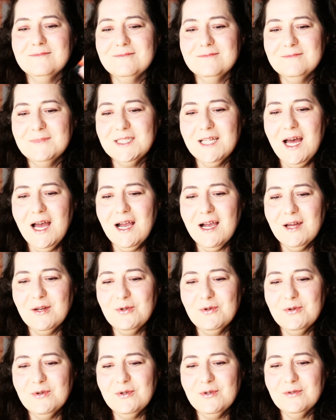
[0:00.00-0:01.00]
mit
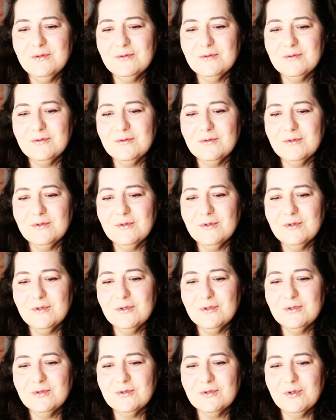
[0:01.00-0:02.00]
Arganöl
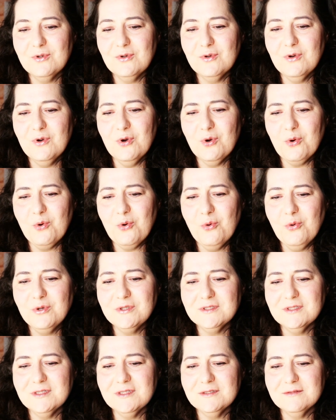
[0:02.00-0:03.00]
und
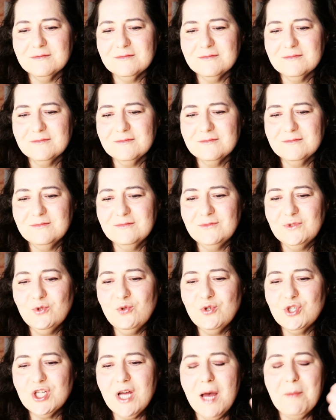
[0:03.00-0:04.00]
Rose.
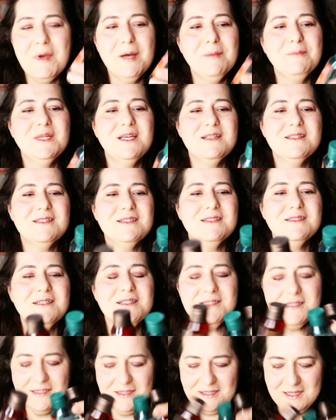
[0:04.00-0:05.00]
Dusche Hammam nennt sich
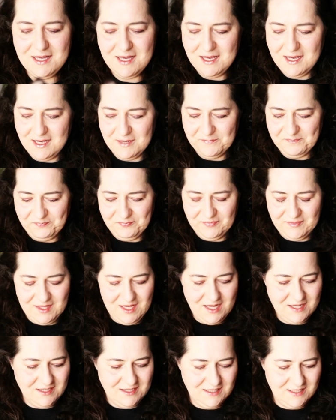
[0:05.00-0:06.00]
das.
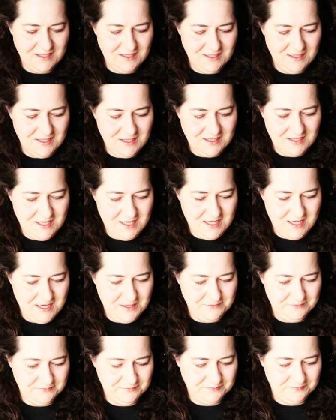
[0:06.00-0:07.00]
Das sind diese
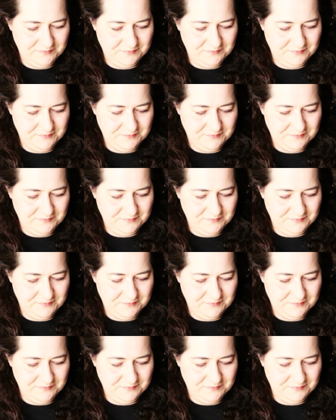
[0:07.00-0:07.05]
hier.